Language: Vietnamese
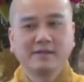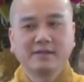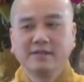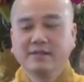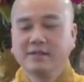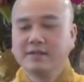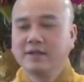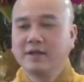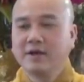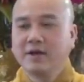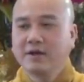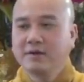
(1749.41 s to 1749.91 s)

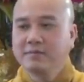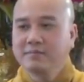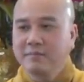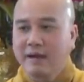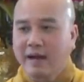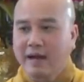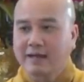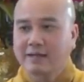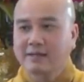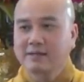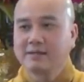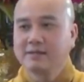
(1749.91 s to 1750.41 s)
chưa nói
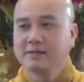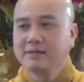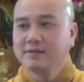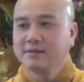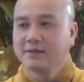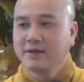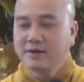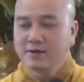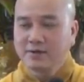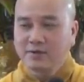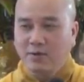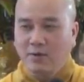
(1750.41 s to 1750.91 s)
mặt
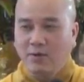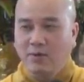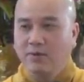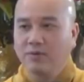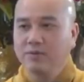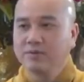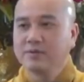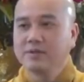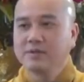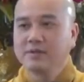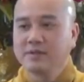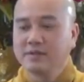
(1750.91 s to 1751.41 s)
chưa nói
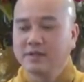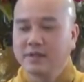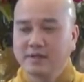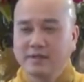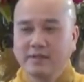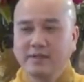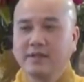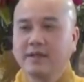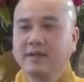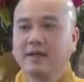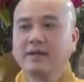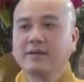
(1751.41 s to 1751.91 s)
ngủ chưa
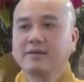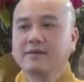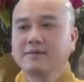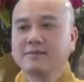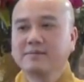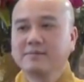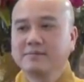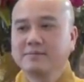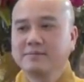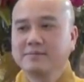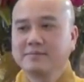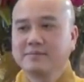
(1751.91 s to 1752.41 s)
nói gì hết
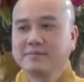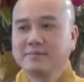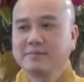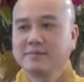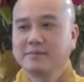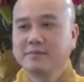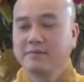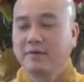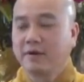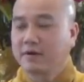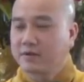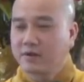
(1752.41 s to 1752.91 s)

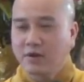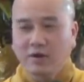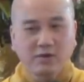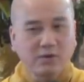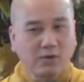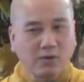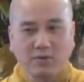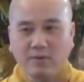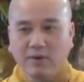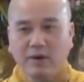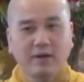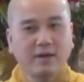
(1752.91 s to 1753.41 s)
phật nói
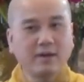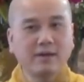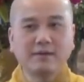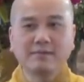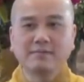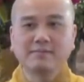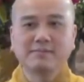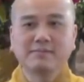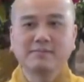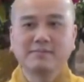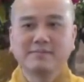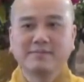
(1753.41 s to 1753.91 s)
đủ hết á
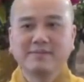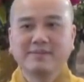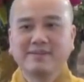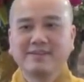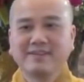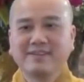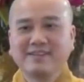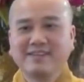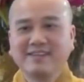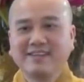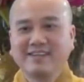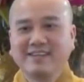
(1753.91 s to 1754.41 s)

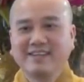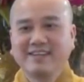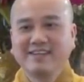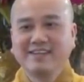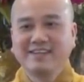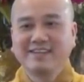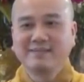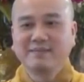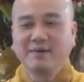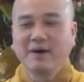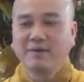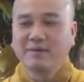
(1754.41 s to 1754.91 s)

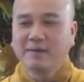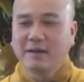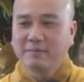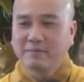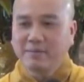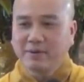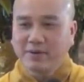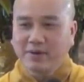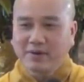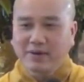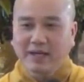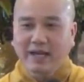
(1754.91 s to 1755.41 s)
nhưng mà hôm nay
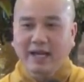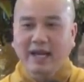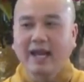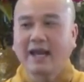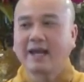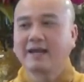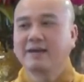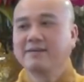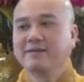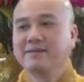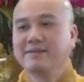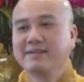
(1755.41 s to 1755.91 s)
mình nói cái
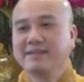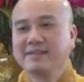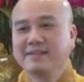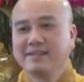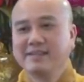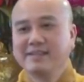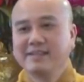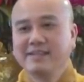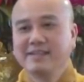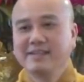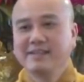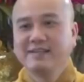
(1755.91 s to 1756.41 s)
ăn
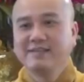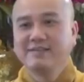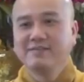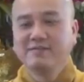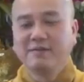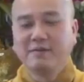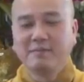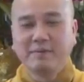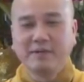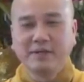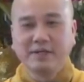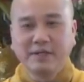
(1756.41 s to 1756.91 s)

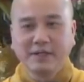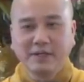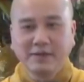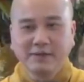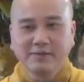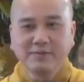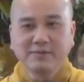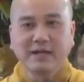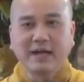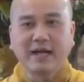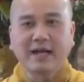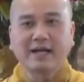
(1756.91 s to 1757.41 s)
và mình
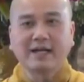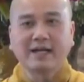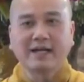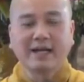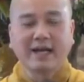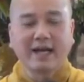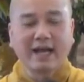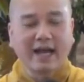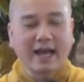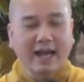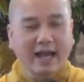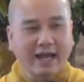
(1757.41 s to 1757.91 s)
hiểu rằng
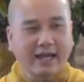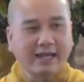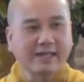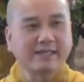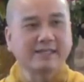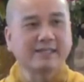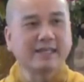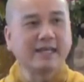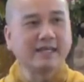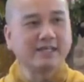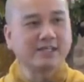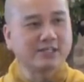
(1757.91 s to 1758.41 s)

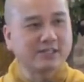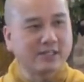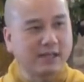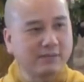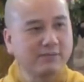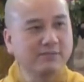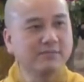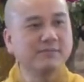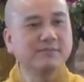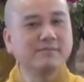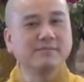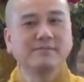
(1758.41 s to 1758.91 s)
ăn để
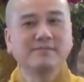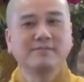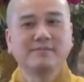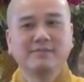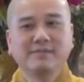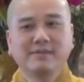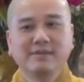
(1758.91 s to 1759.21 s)
sống